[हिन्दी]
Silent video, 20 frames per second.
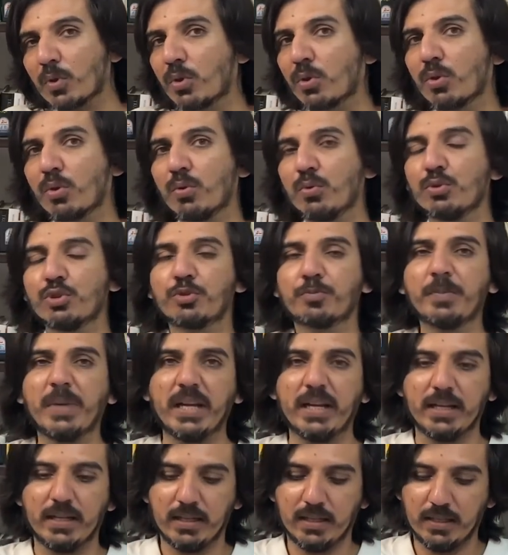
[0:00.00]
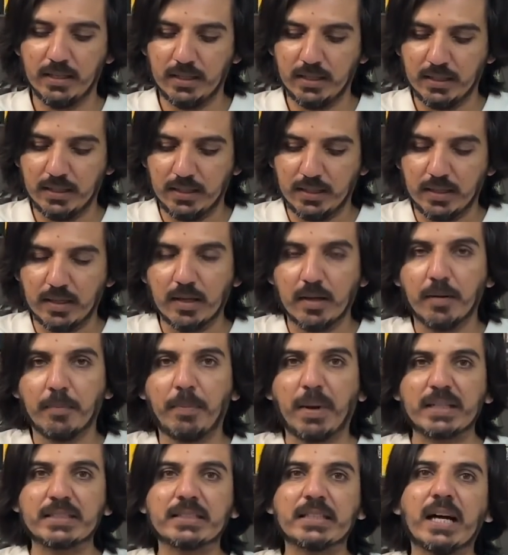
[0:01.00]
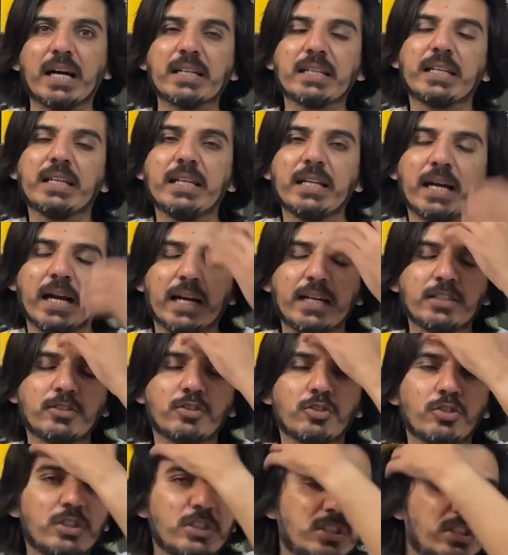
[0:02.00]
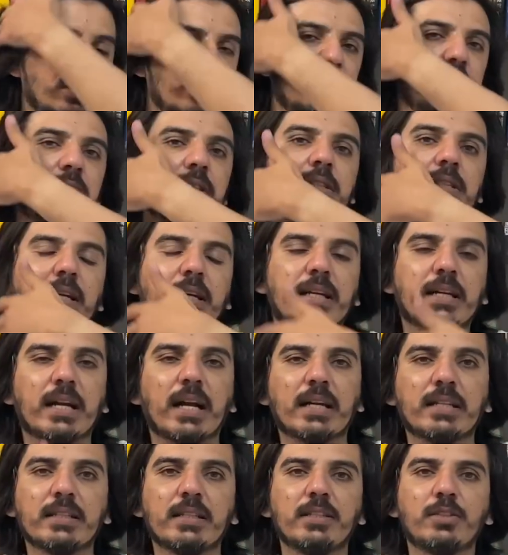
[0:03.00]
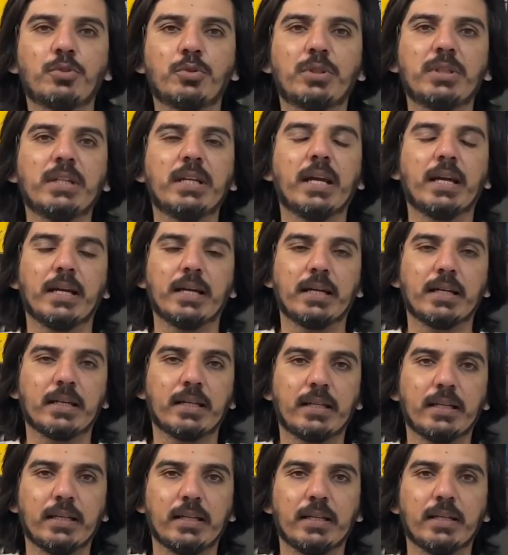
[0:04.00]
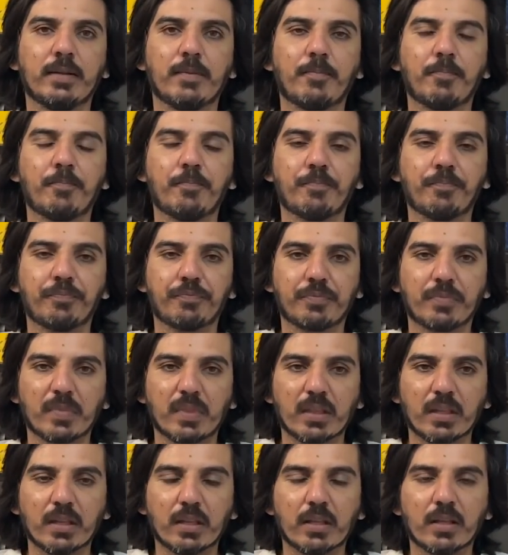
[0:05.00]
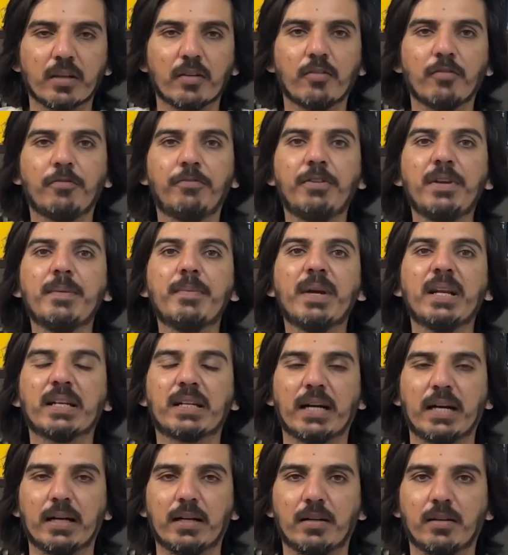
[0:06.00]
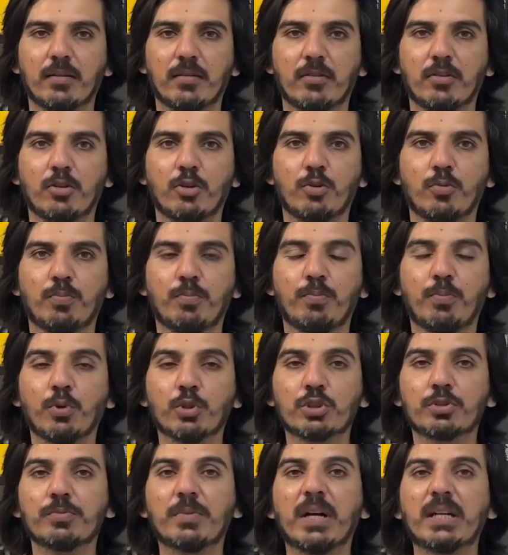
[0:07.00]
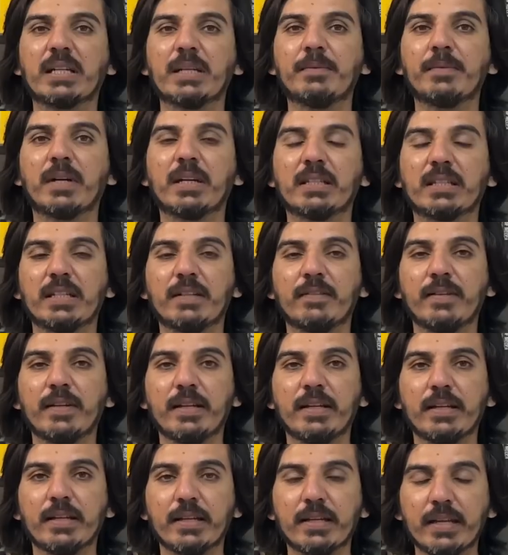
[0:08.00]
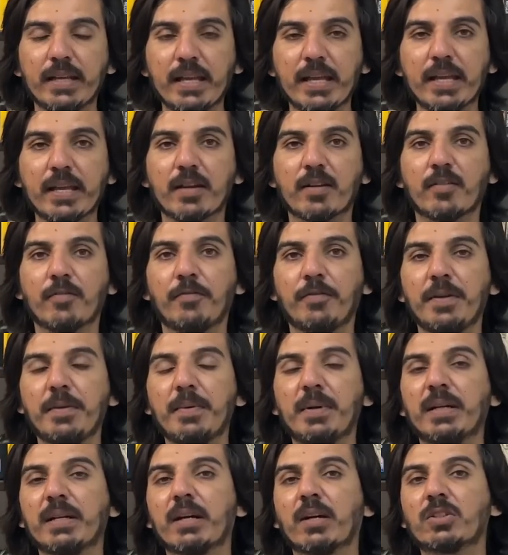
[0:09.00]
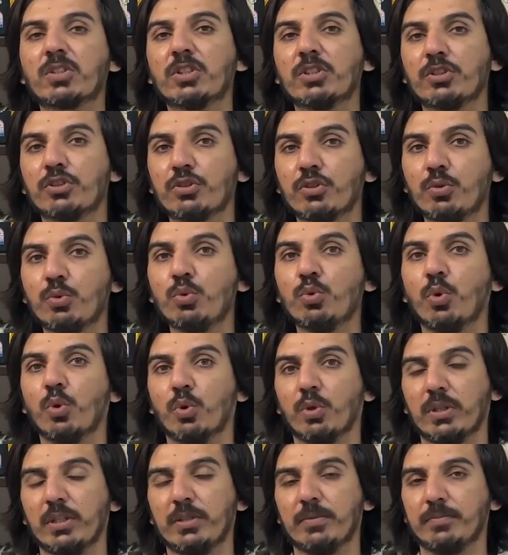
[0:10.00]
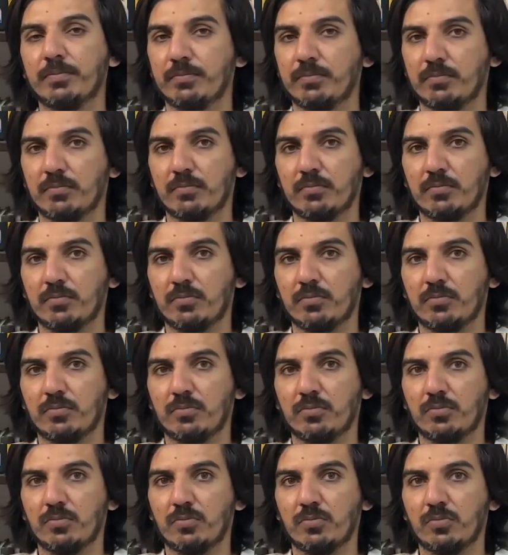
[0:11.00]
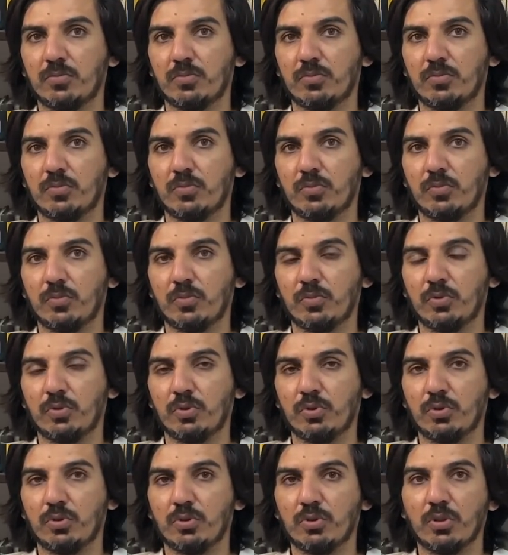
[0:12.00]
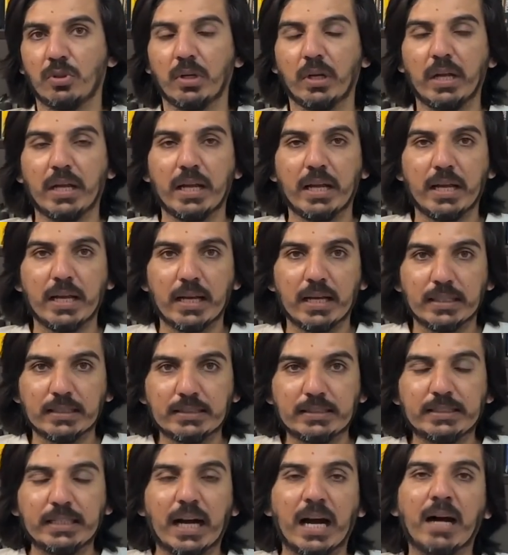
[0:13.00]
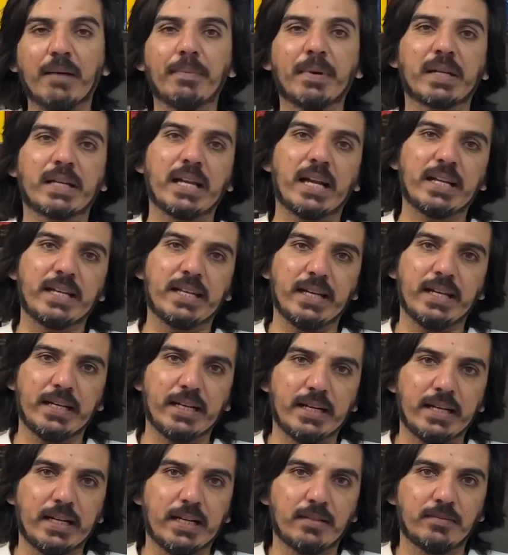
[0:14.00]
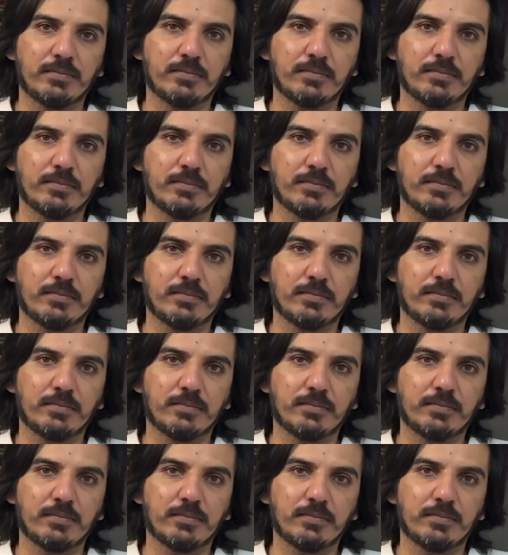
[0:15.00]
तो उसमें पाकिस्तान की हायर जुडिशरी ये करार दे चुकी है कि फ़ीमेल का पोस्टमार्टम करते हुए एक फ़ीमेल डॉक्टर ज़रूर होगी यहाँ पर क्या किया जा रहा है